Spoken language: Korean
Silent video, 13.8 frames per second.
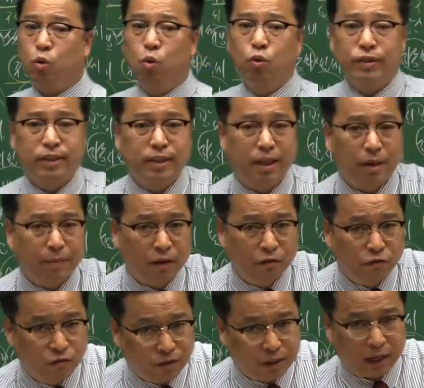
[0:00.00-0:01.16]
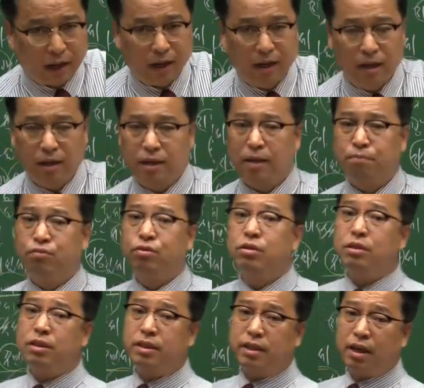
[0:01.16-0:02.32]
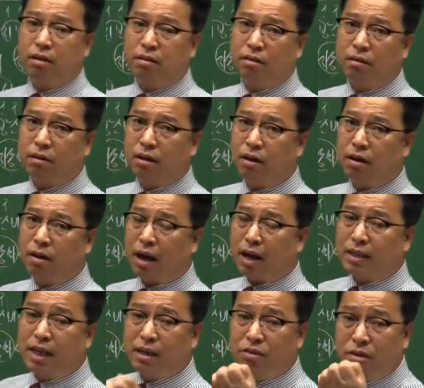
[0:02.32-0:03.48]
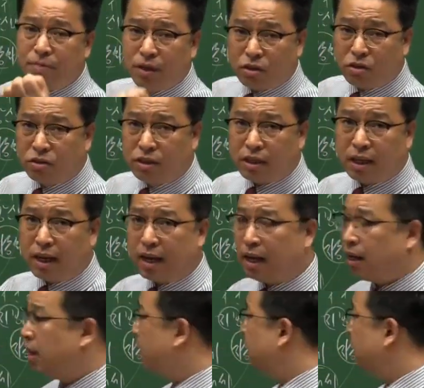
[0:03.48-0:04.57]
도세 및 구세래. 이게 무슨 뜻이에요? 아까 잠깐 설명했죠, 전 시간에.